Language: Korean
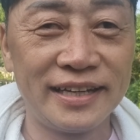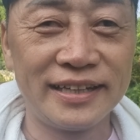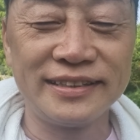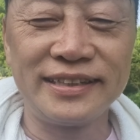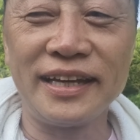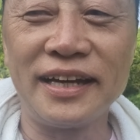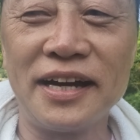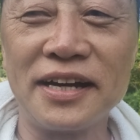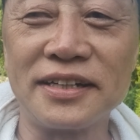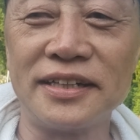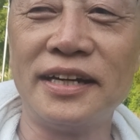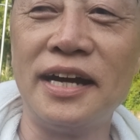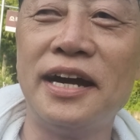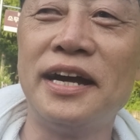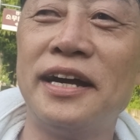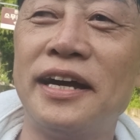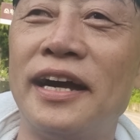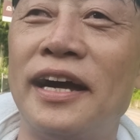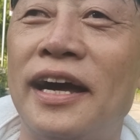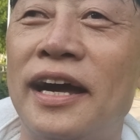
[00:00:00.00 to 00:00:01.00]
제가 그,
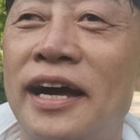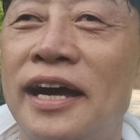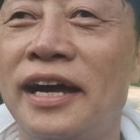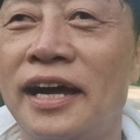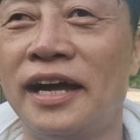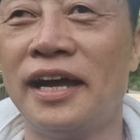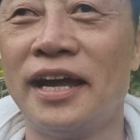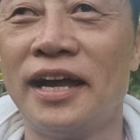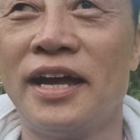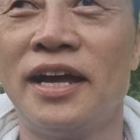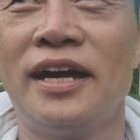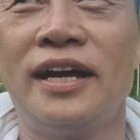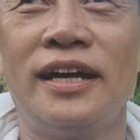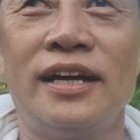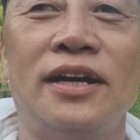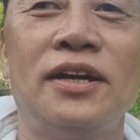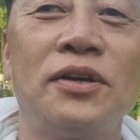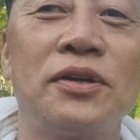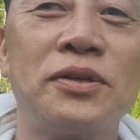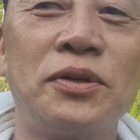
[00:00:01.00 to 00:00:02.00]

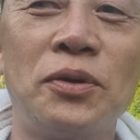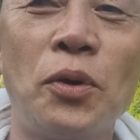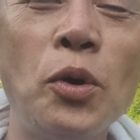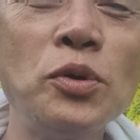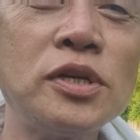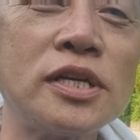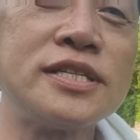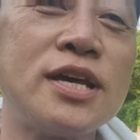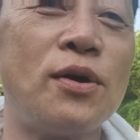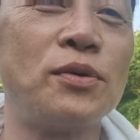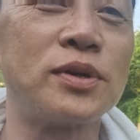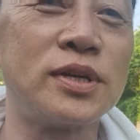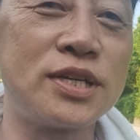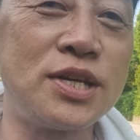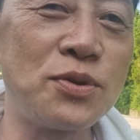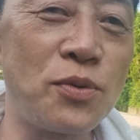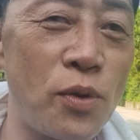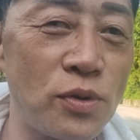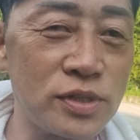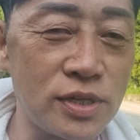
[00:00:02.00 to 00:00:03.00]
그 호적상으로는
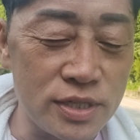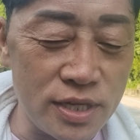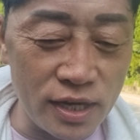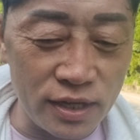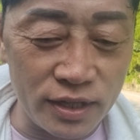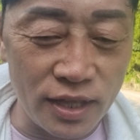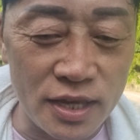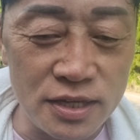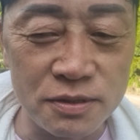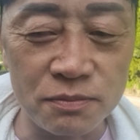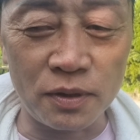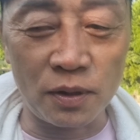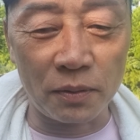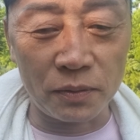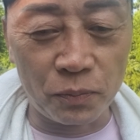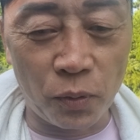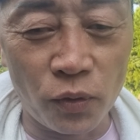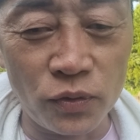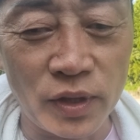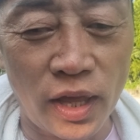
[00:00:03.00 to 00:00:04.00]
칠십 년생이 되지만
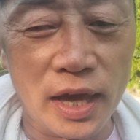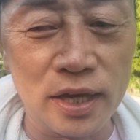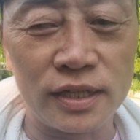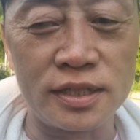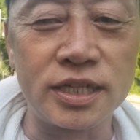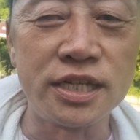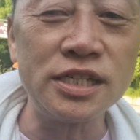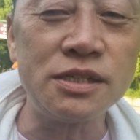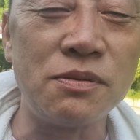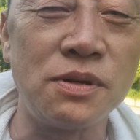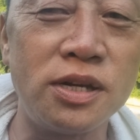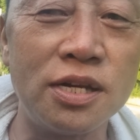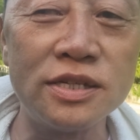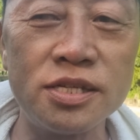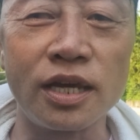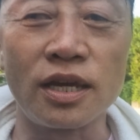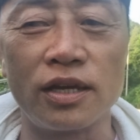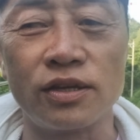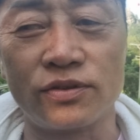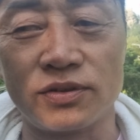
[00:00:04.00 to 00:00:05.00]
본 나이는 칠십일
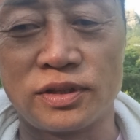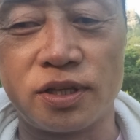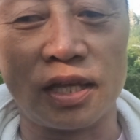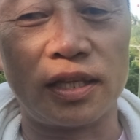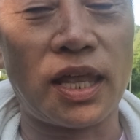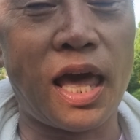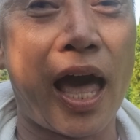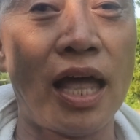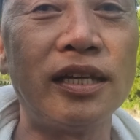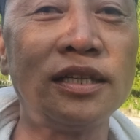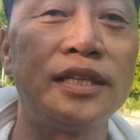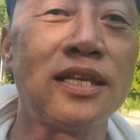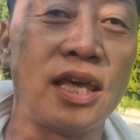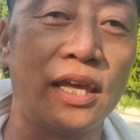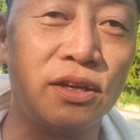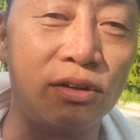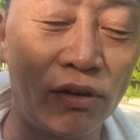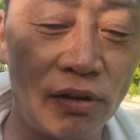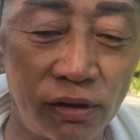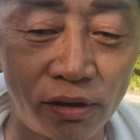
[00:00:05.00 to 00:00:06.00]
년생이었는데
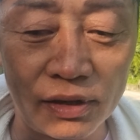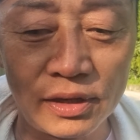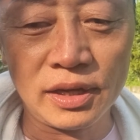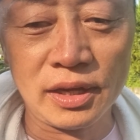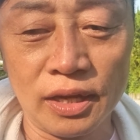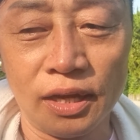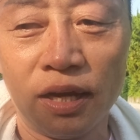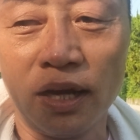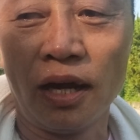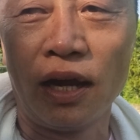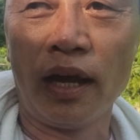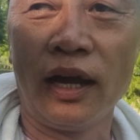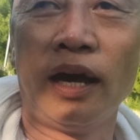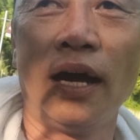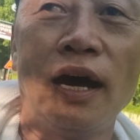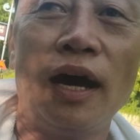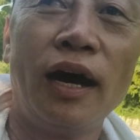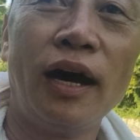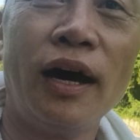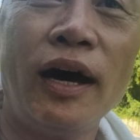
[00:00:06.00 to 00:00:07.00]
대학이에요.
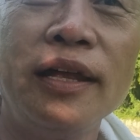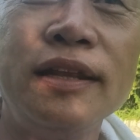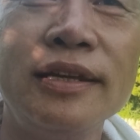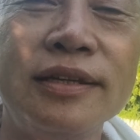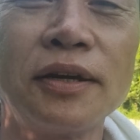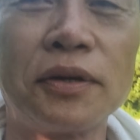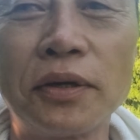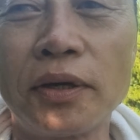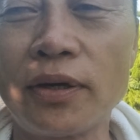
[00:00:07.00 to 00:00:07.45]
하여튼 이제